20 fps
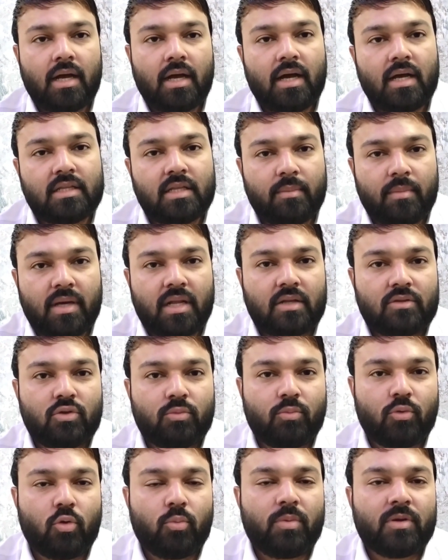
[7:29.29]
आज हमारा
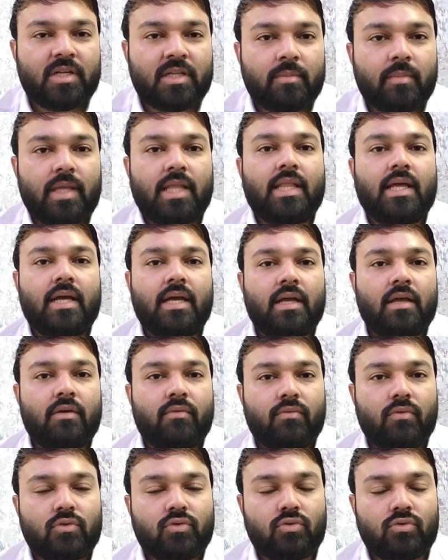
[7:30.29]
जो प्रॉपर्टी मेला है
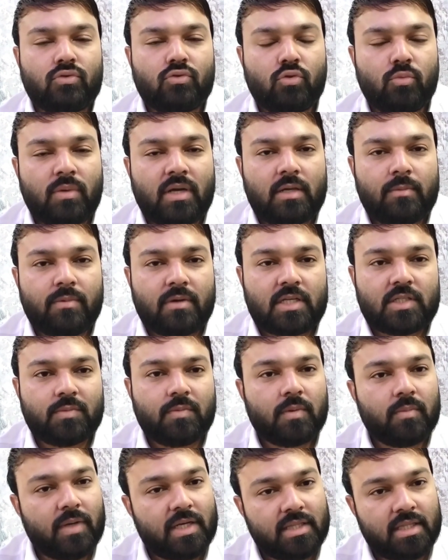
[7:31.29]
वो झुंझुनू
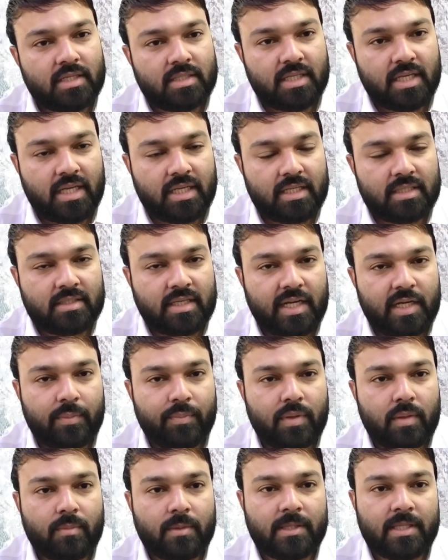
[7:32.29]
बाईपास पे मातर चाय की
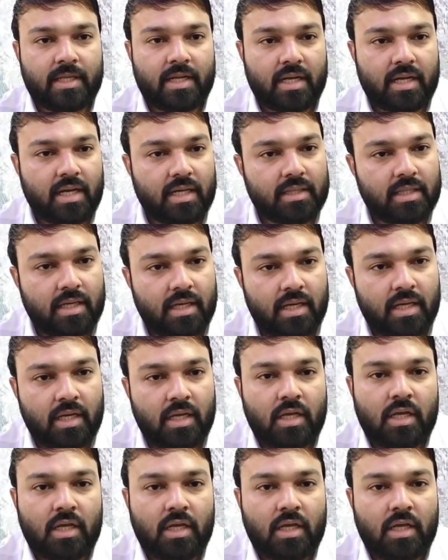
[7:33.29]
साइड पे अपन ने रखा था